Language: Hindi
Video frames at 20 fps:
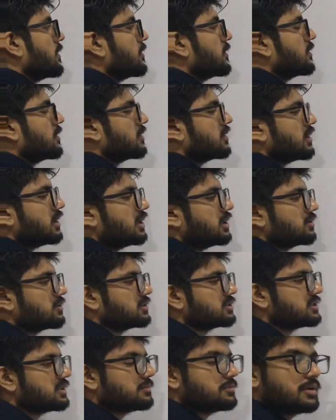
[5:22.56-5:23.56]
तो थर्ड
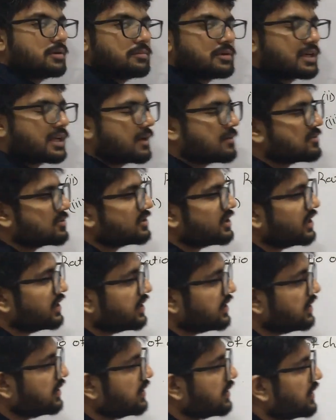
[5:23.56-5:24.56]
क्वेश्चन में हमें क्या पूछा
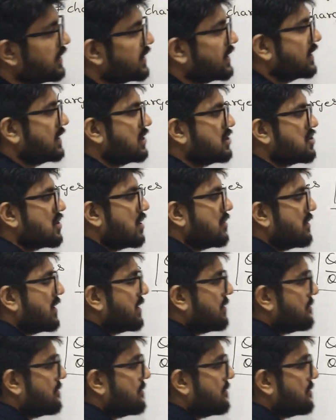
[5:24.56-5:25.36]
था कि जो हमारी